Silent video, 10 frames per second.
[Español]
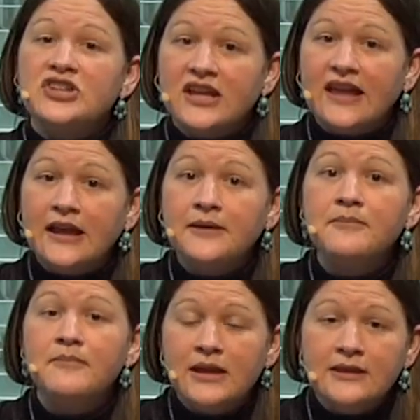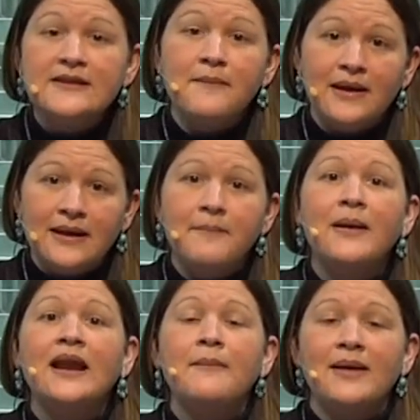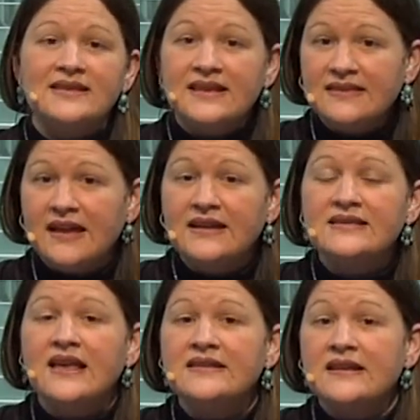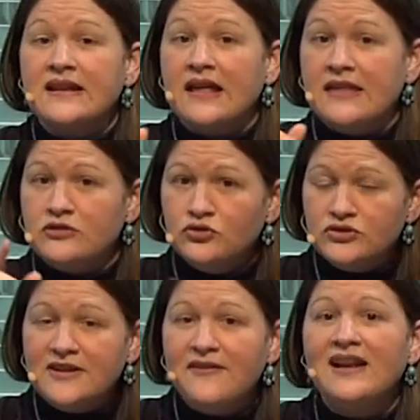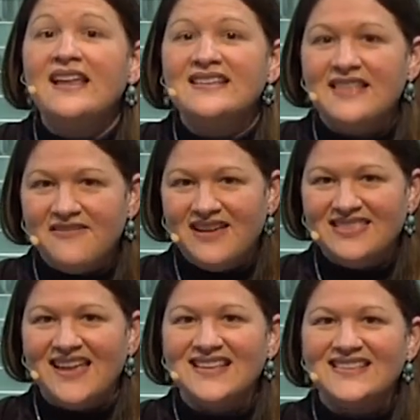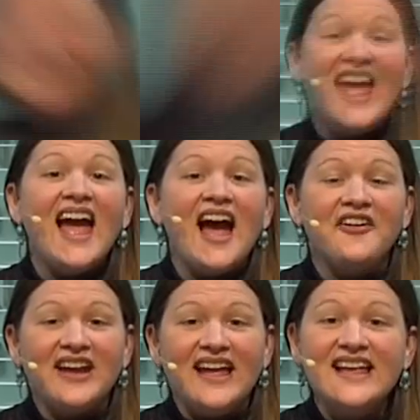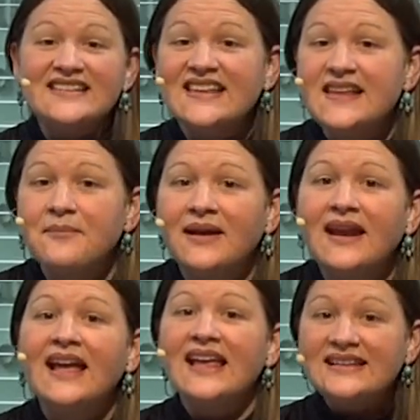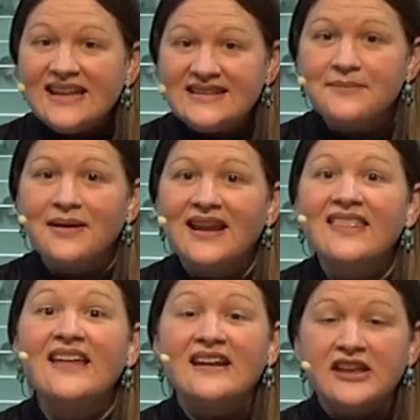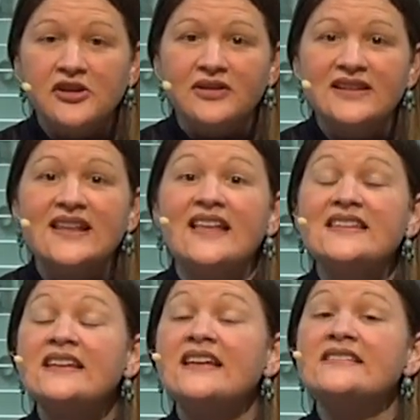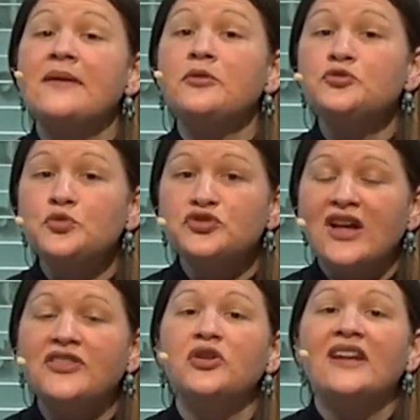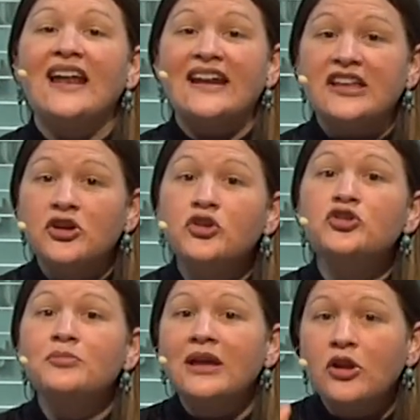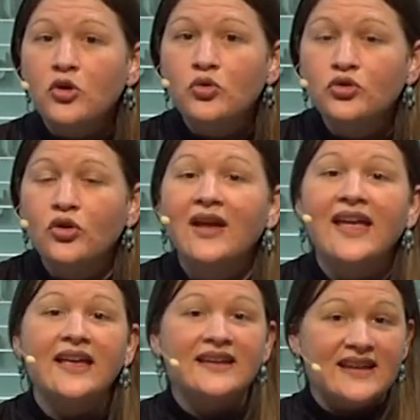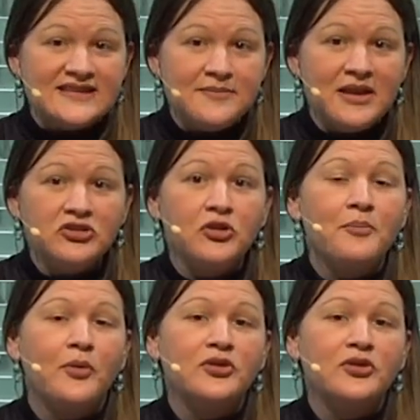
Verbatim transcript: chequeen mi semana para más detalles acerca de sus niveles de Ahora, esta semana es la semana de regiones, así que estamos buscando la región número uno en crecimiento en